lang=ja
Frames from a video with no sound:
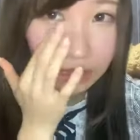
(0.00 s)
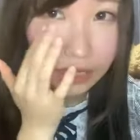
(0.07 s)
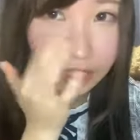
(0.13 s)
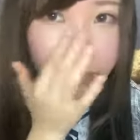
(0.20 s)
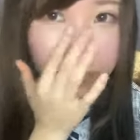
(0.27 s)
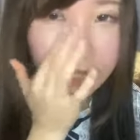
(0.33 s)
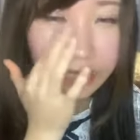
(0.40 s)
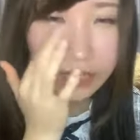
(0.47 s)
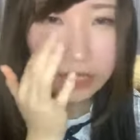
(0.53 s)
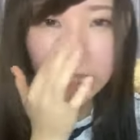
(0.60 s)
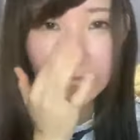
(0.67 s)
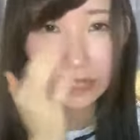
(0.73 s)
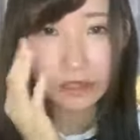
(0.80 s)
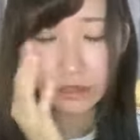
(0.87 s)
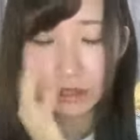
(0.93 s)
こう肌荒れが
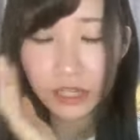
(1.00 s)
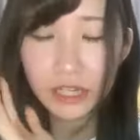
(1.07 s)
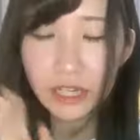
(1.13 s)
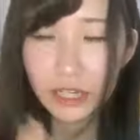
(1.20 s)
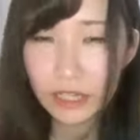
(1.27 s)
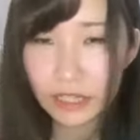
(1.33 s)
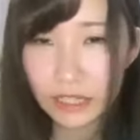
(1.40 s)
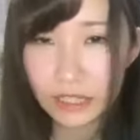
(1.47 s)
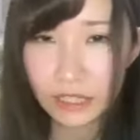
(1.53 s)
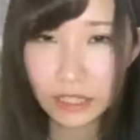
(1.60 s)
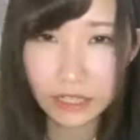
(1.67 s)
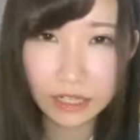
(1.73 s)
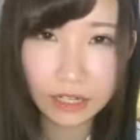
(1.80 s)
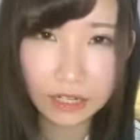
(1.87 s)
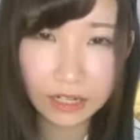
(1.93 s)
ね、ちょ気になりだして
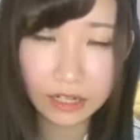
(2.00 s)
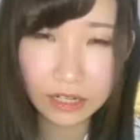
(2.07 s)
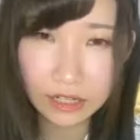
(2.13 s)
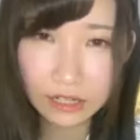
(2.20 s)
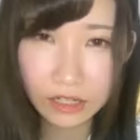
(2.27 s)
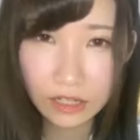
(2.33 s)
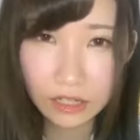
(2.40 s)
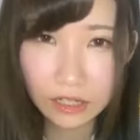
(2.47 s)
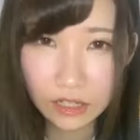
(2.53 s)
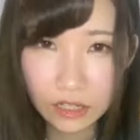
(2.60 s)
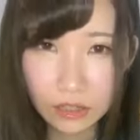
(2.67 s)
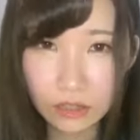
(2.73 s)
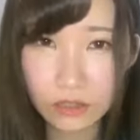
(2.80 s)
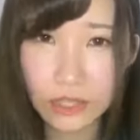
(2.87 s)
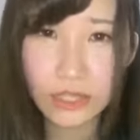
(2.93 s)
きたから、
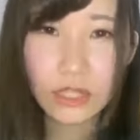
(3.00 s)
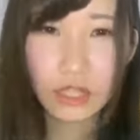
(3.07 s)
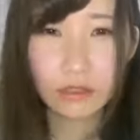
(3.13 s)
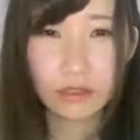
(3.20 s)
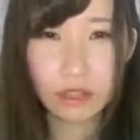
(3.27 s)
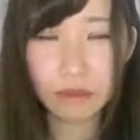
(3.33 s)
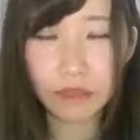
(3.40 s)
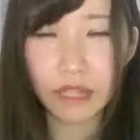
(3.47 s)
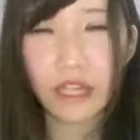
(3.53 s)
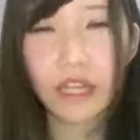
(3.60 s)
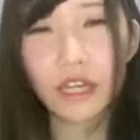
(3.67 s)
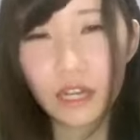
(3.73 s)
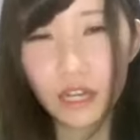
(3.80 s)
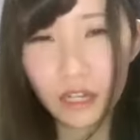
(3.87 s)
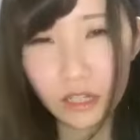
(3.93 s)
そう、野菜を食べてな
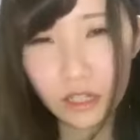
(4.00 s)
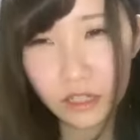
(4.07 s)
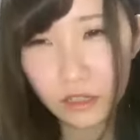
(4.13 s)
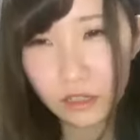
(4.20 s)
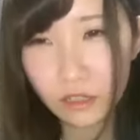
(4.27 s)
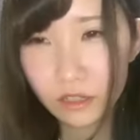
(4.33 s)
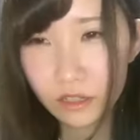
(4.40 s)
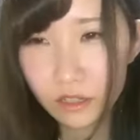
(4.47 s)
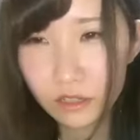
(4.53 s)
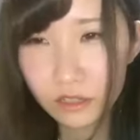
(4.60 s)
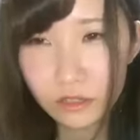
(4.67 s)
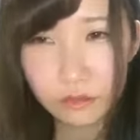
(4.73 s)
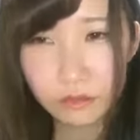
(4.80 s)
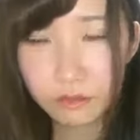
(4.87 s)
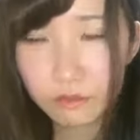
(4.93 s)
いから、
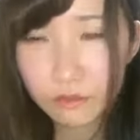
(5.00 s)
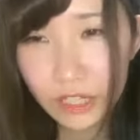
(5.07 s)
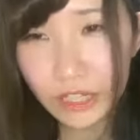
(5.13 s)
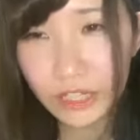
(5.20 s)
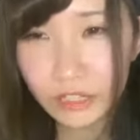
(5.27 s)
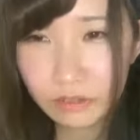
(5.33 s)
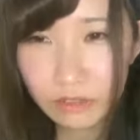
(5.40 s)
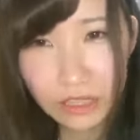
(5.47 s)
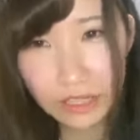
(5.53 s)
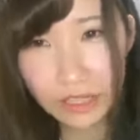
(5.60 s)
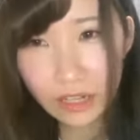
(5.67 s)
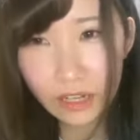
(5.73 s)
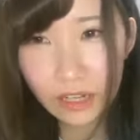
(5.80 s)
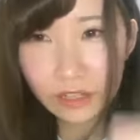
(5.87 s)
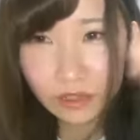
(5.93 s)
最近は
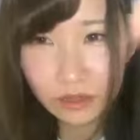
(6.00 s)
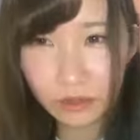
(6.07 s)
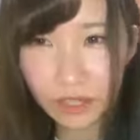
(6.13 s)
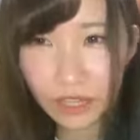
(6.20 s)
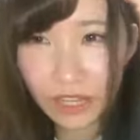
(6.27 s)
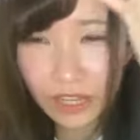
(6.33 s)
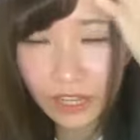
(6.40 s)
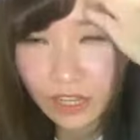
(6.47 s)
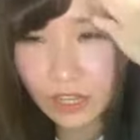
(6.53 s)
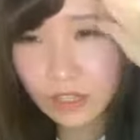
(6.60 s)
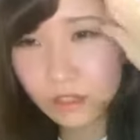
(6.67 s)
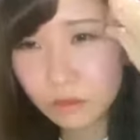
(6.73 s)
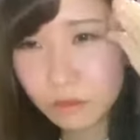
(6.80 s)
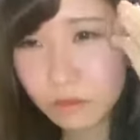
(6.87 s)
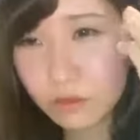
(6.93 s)
洗顔とね、
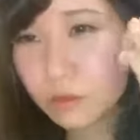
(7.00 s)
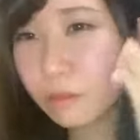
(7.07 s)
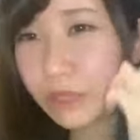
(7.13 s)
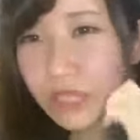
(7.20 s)
もう